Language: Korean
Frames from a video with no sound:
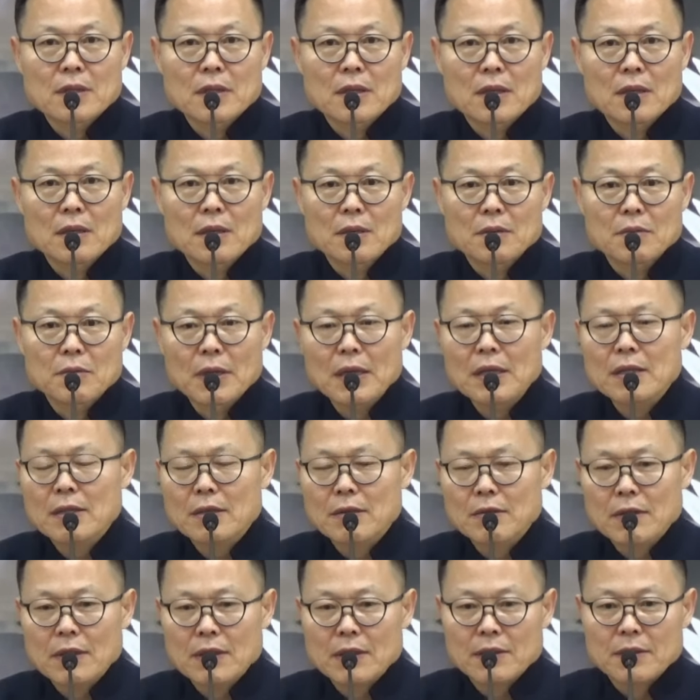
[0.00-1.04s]
예, 왜
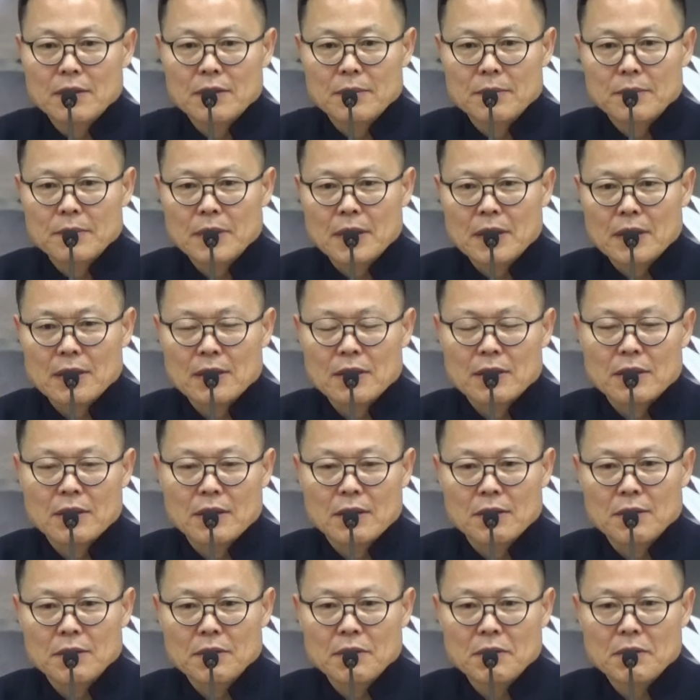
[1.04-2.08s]
상관이 없냐? 그
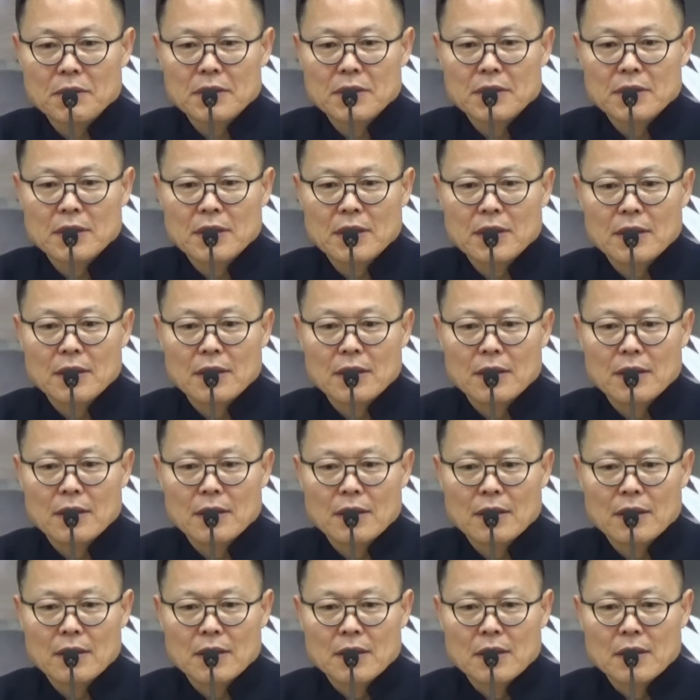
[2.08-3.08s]
적어도 이제